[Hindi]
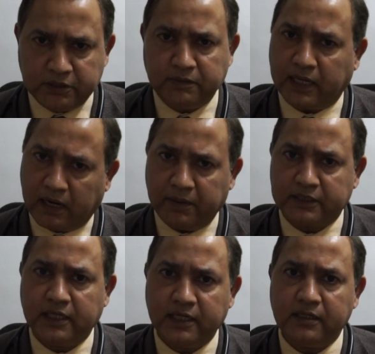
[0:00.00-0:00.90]
बीस दिन आराम
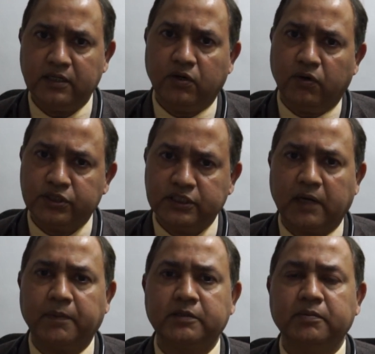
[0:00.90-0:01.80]
आता है और
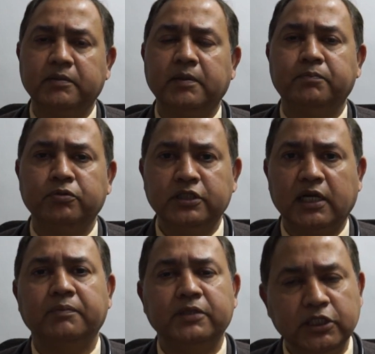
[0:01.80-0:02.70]
चार पाँच महीने में पूरी
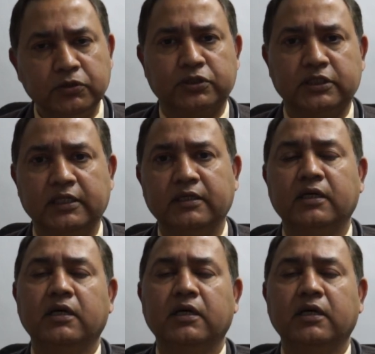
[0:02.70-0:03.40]
तरह ठीक हो सकते हैं